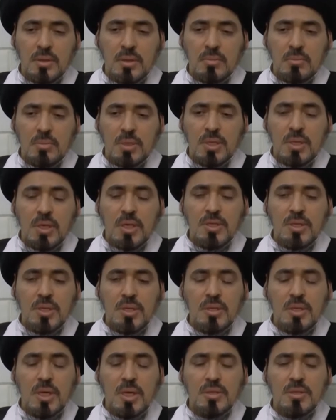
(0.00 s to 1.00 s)
من
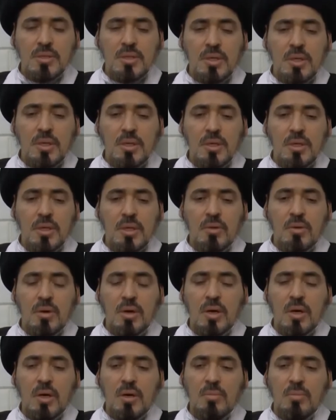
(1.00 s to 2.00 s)
اجل تحصيل
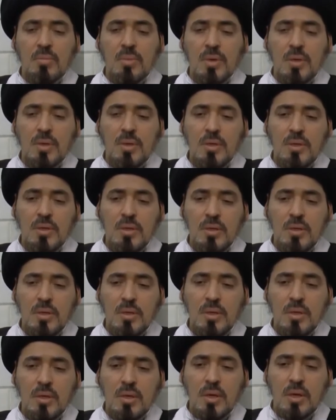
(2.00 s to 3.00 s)
الثواب
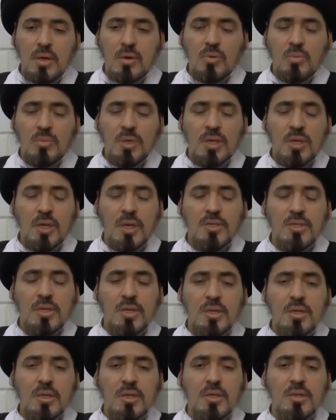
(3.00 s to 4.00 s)
او من
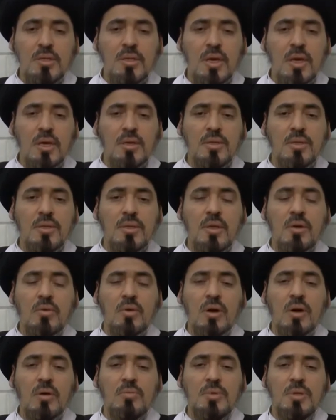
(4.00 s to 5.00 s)
اجل اهداء
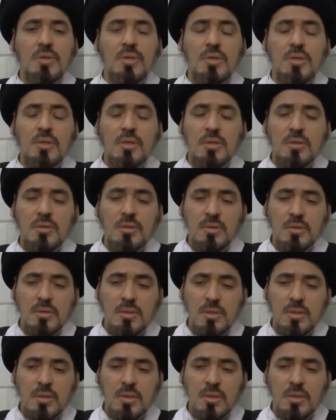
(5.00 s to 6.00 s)
الثواب
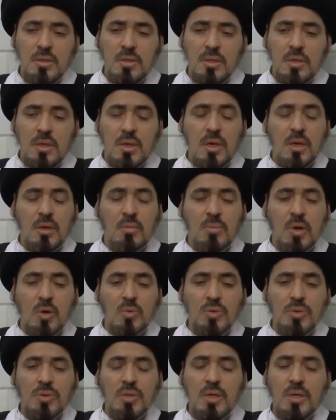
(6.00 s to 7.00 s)
الى
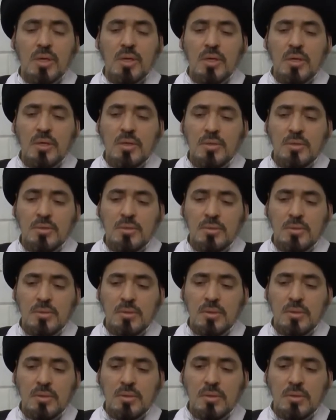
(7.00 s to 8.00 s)
الموتى
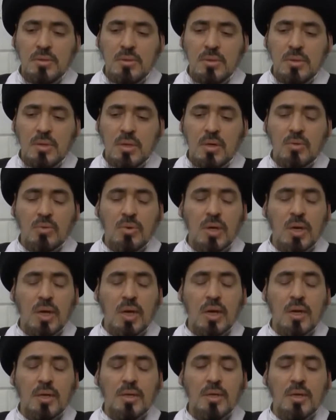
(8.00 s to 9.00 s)
او
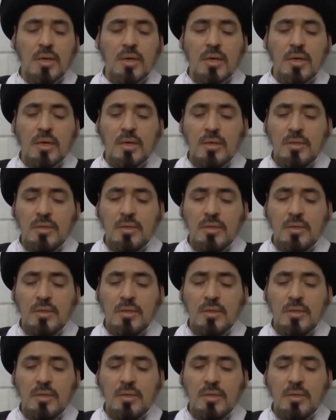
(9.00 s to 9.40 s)
الاحياء